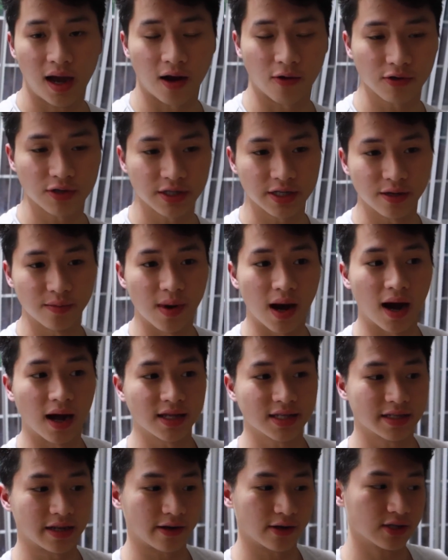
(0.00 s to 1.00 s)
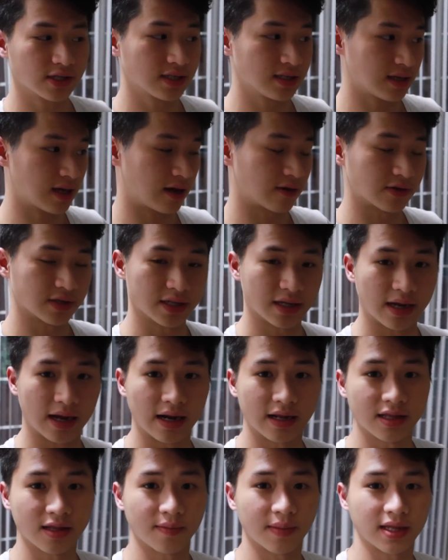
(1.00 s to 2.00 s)
Aku sedih banget serius harus
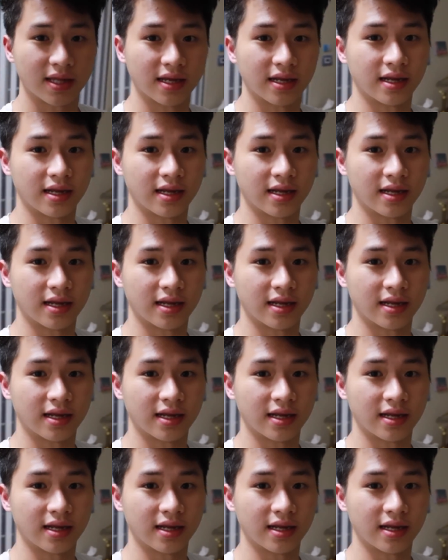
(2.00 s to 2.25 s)
ninggalin tempat